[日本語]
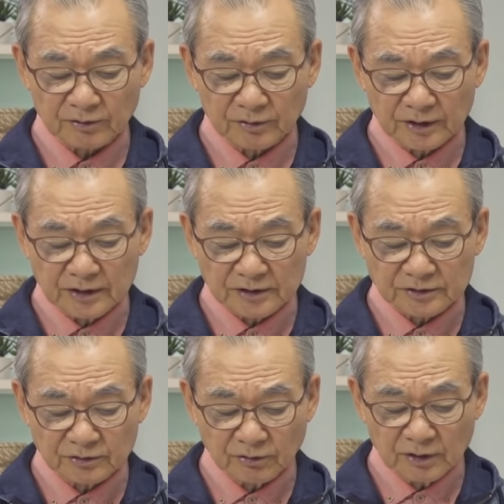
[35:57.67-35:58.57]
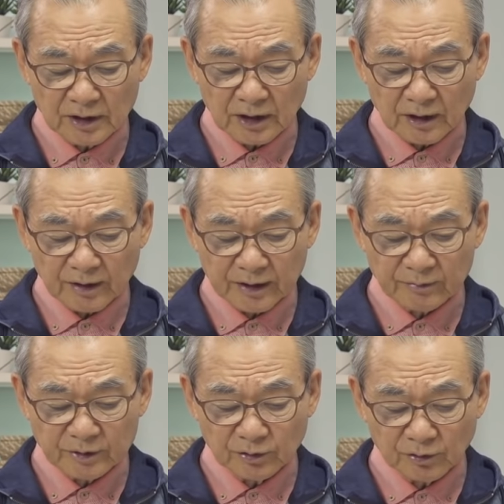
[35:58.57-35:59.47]
これはイエスの憐れ
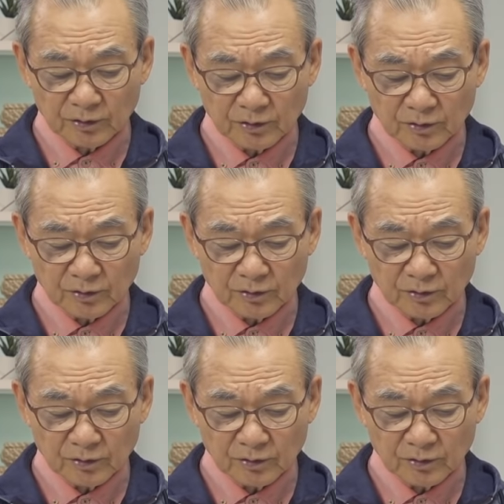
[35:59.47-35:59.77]
みの